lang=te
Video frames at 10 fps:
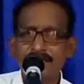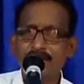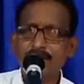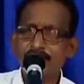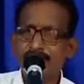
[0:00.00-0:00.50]

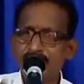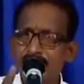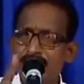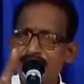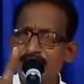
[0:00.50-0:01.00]
దేవుడు
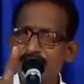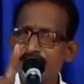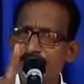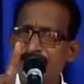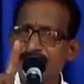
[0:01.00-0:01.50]
నిన్ను నీ
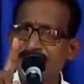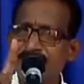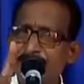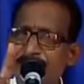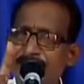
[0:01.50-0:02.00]
కుటుంబాన్ని
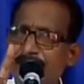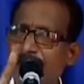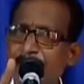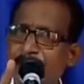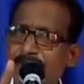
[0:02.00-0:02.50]
క్షేమంగా
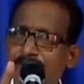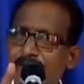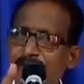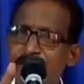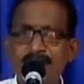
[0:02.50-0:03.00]

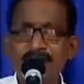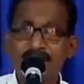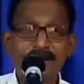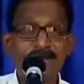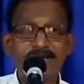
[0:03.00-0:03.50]
కాపాడుతున్నాడు
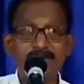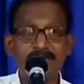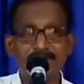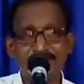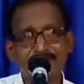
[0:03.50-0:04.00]
గ్రహిస్తున్నామా